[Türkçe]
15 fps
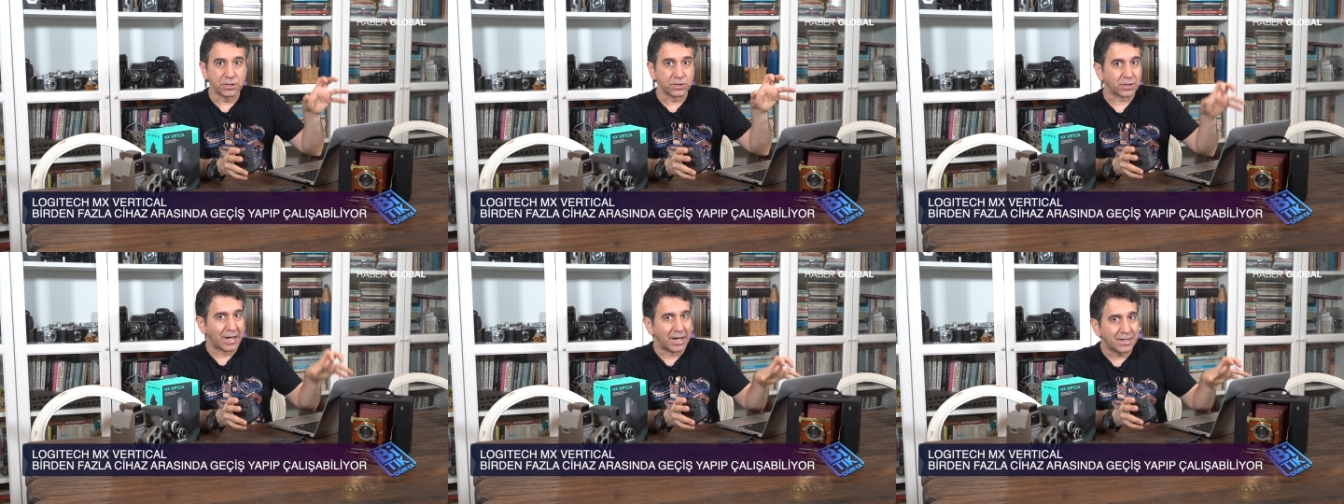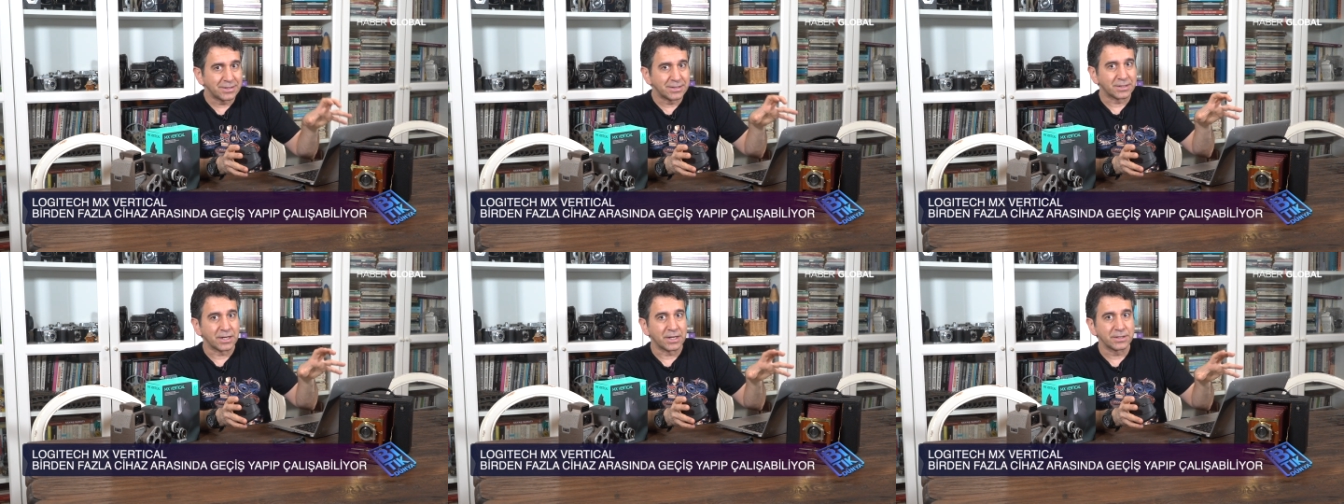
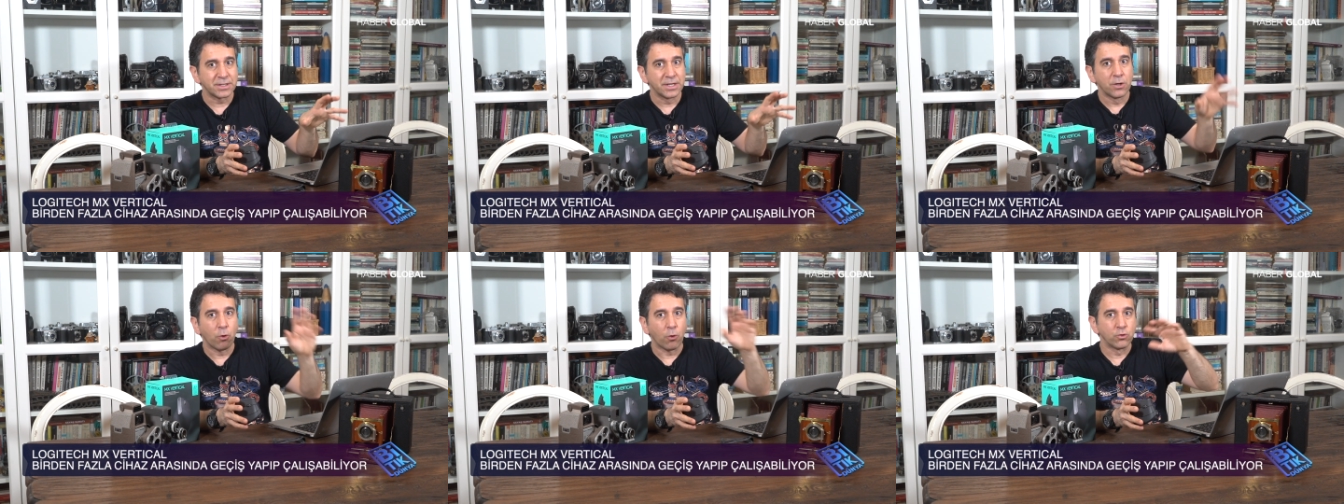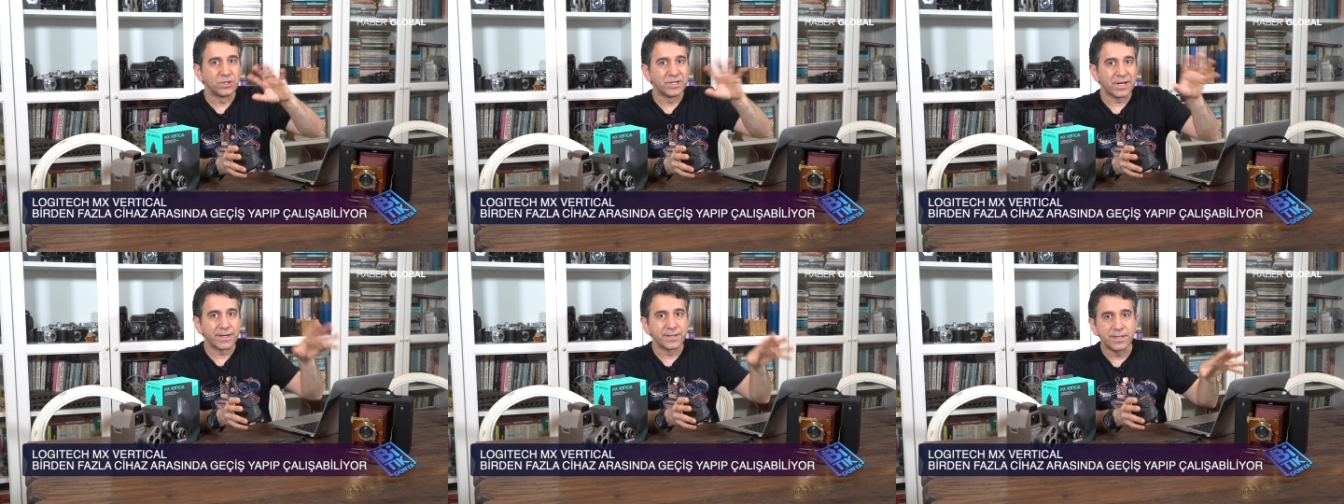rahat rahat o
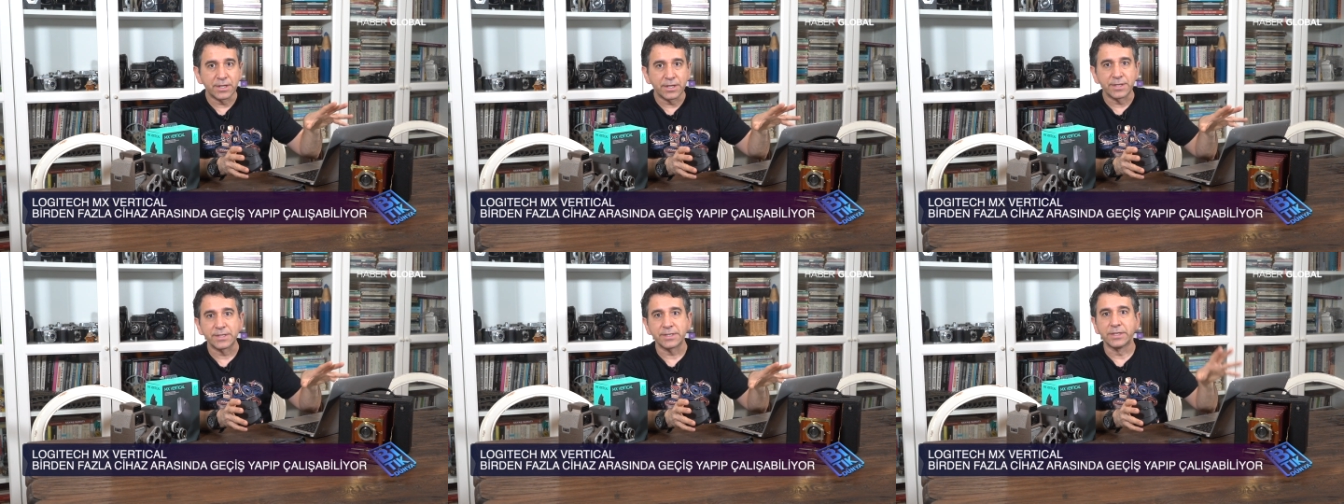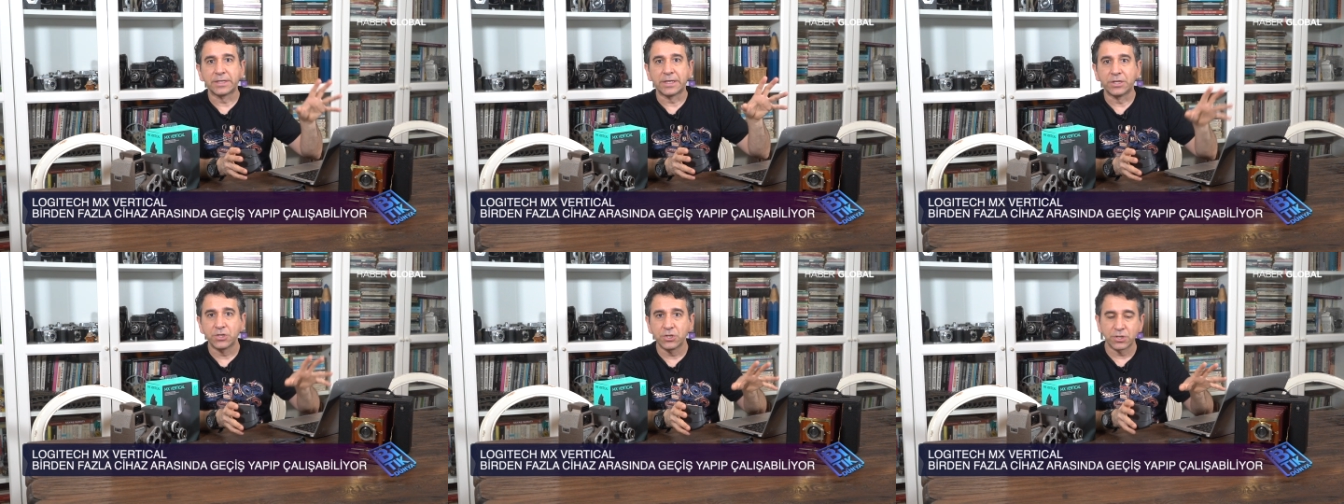cihazlar arasında
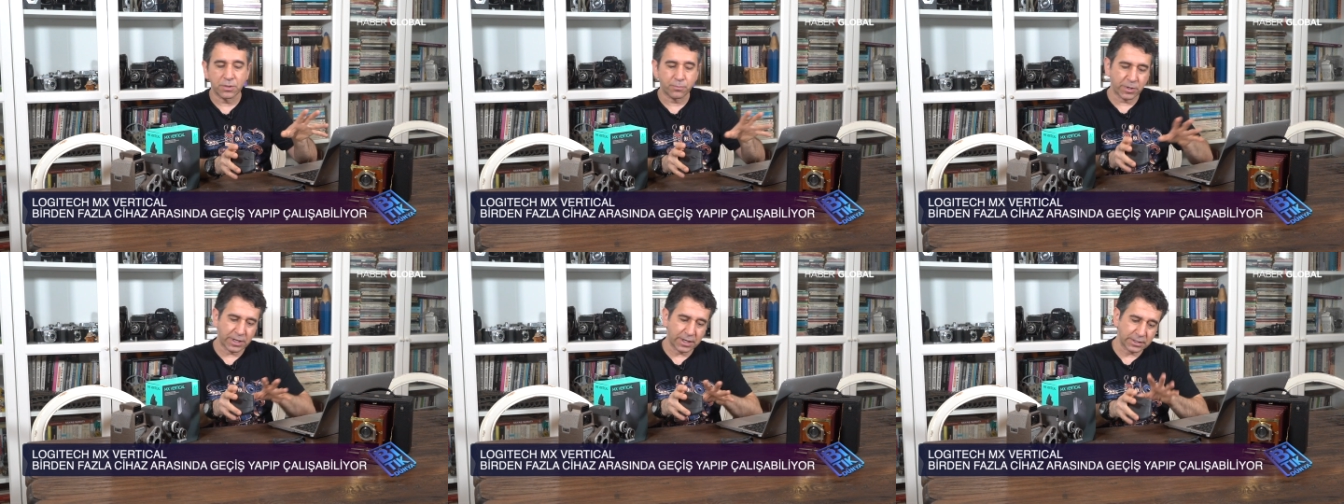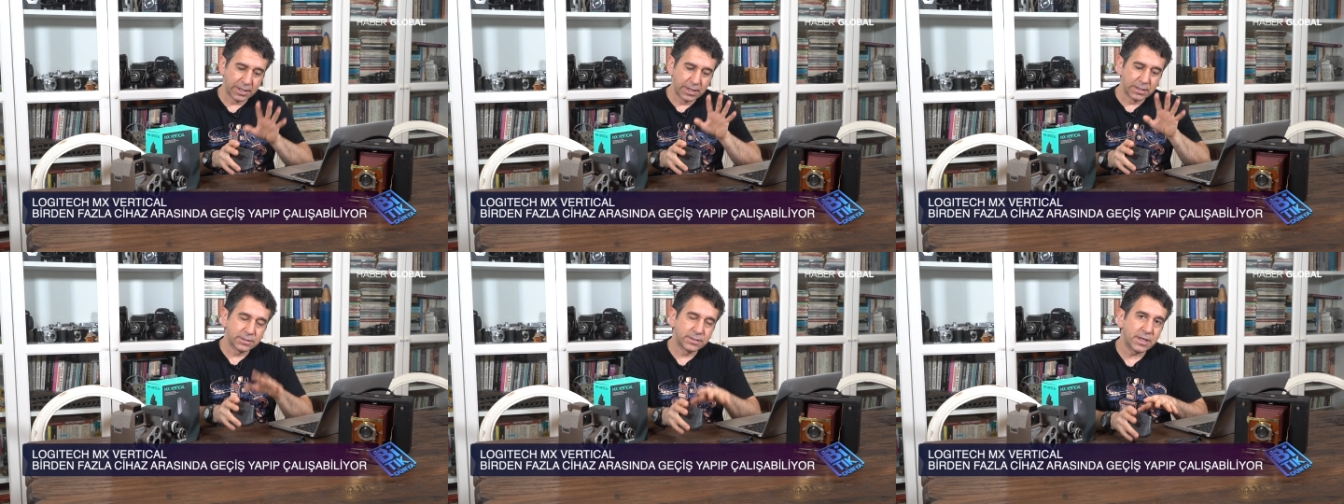geçiş yaparak
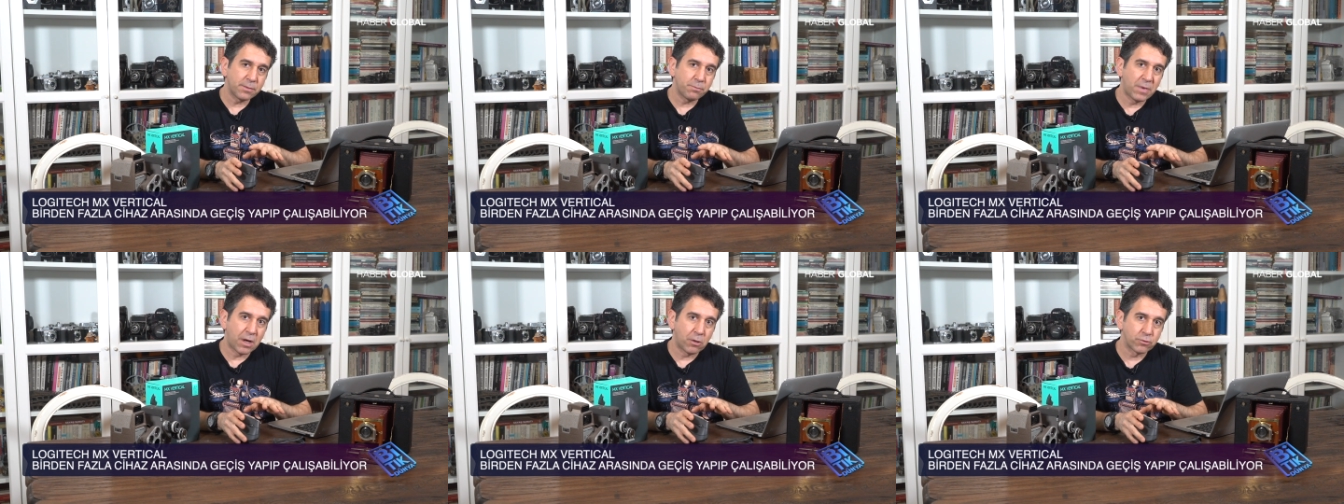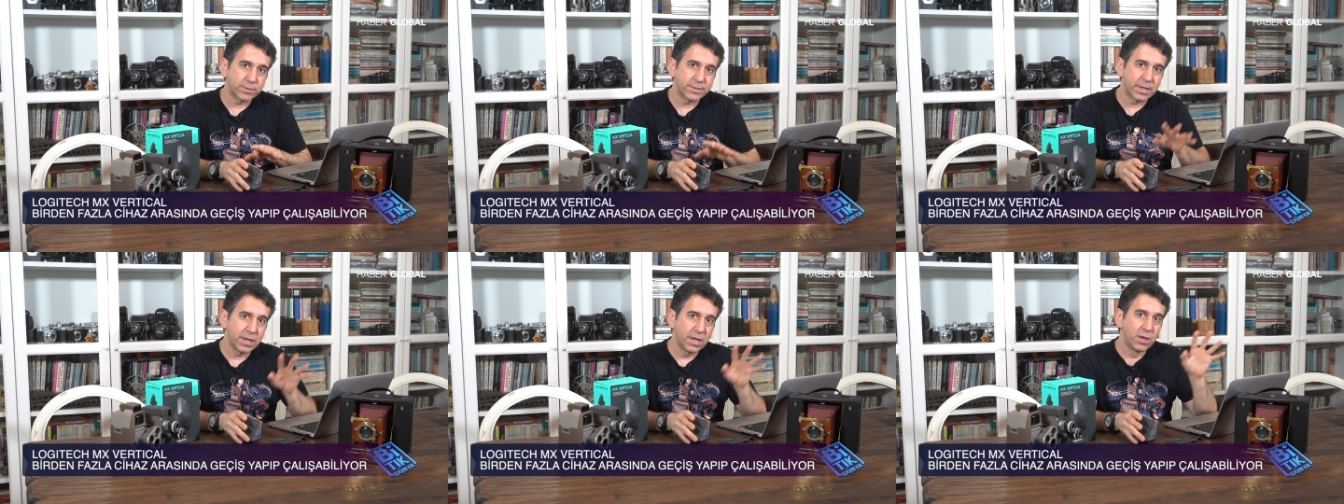tek
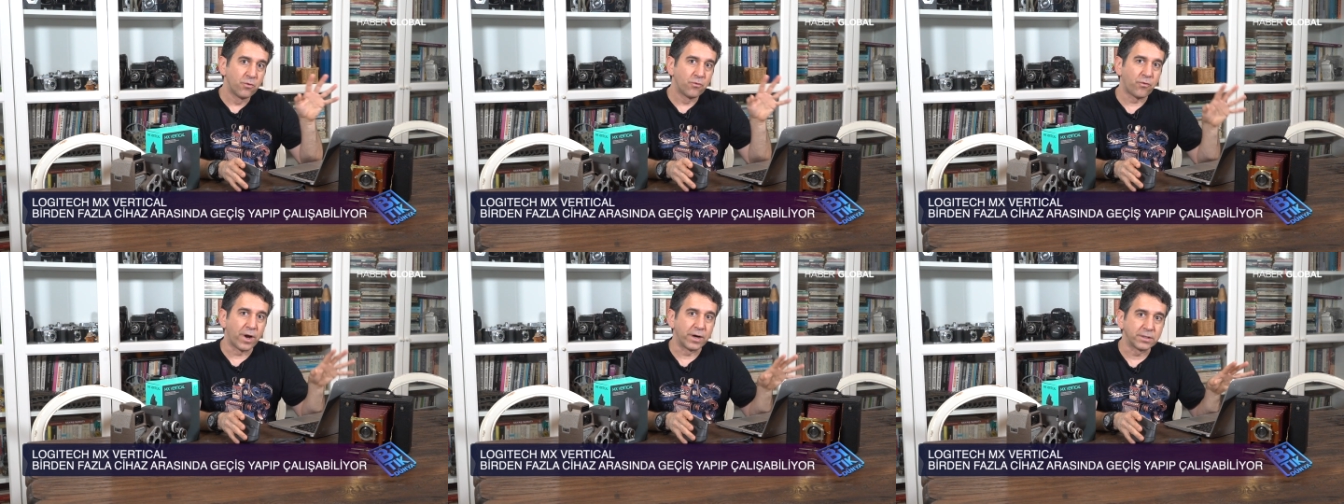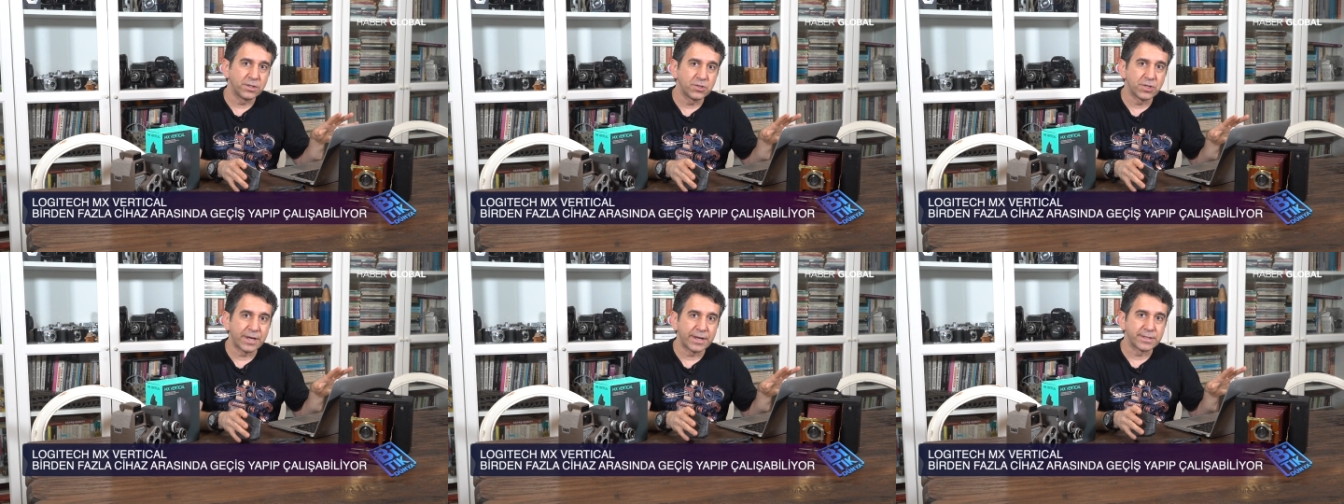mouse'la farklı
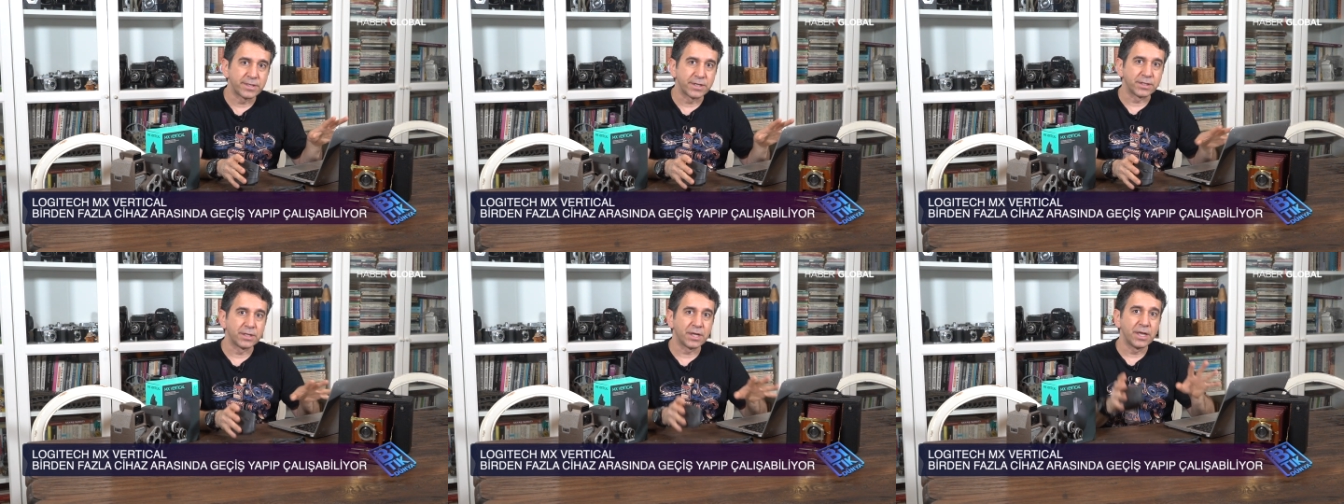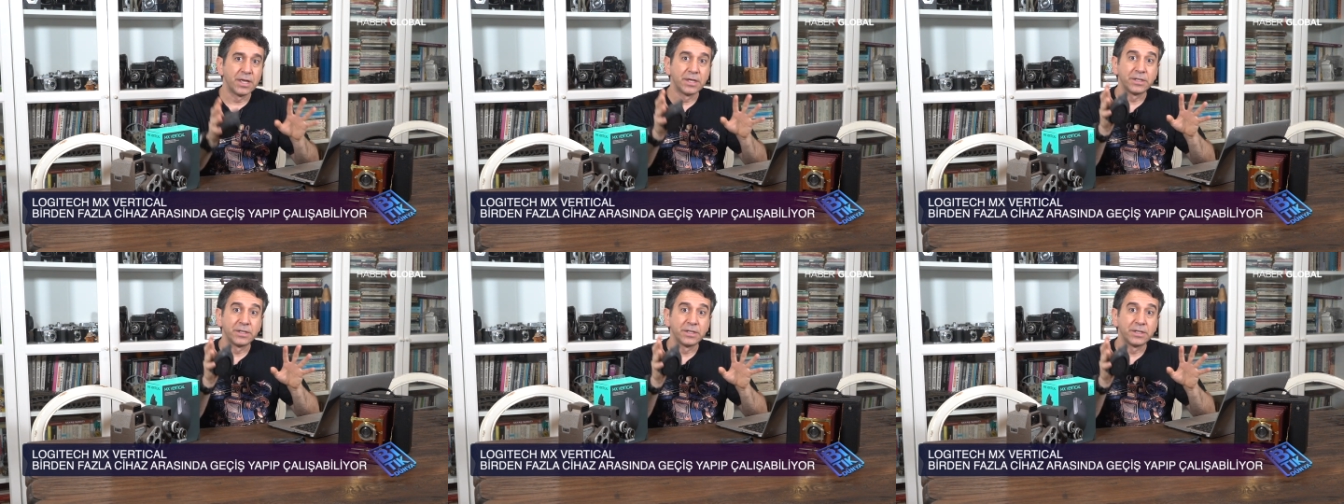cihazları da